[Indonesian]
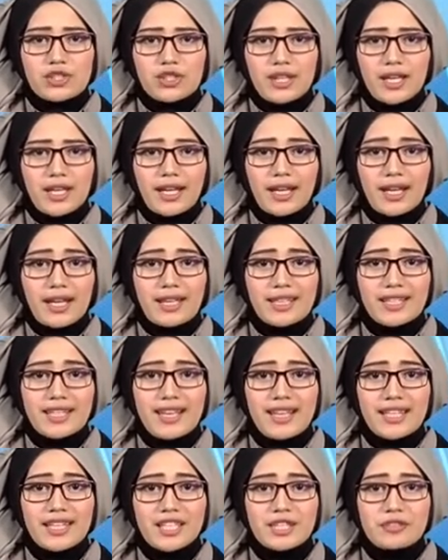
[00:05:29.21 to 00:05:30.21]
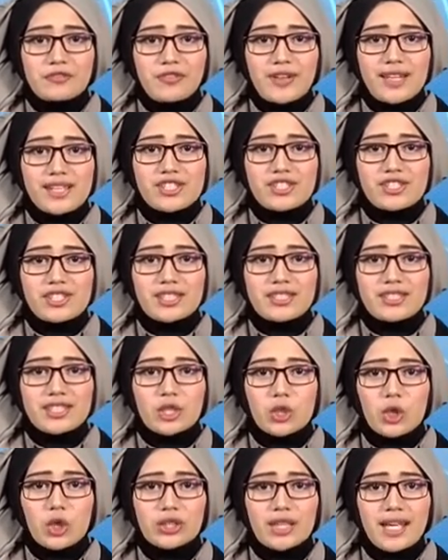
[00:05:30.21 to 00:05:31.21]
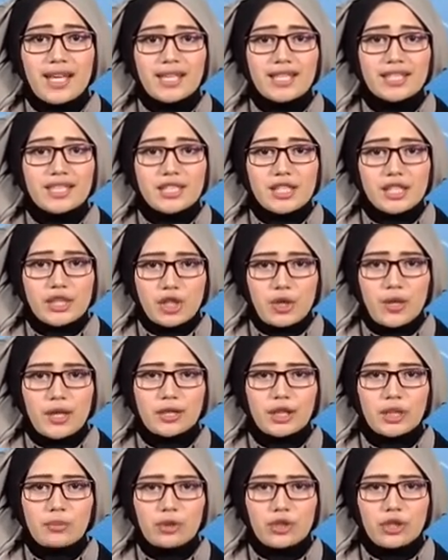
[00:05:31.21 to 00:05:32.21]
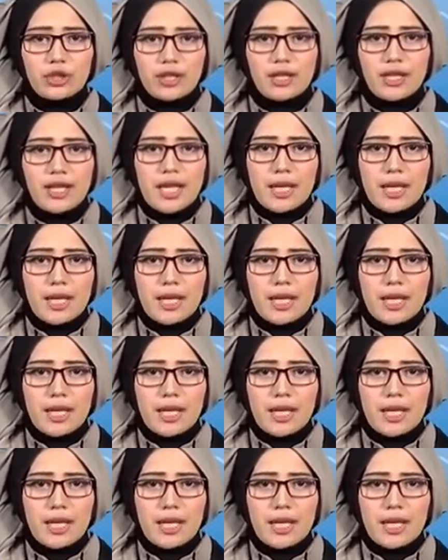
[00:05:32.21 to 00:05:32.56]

kenaikan nilai inflasi di kota Kediri, Jawa Timur.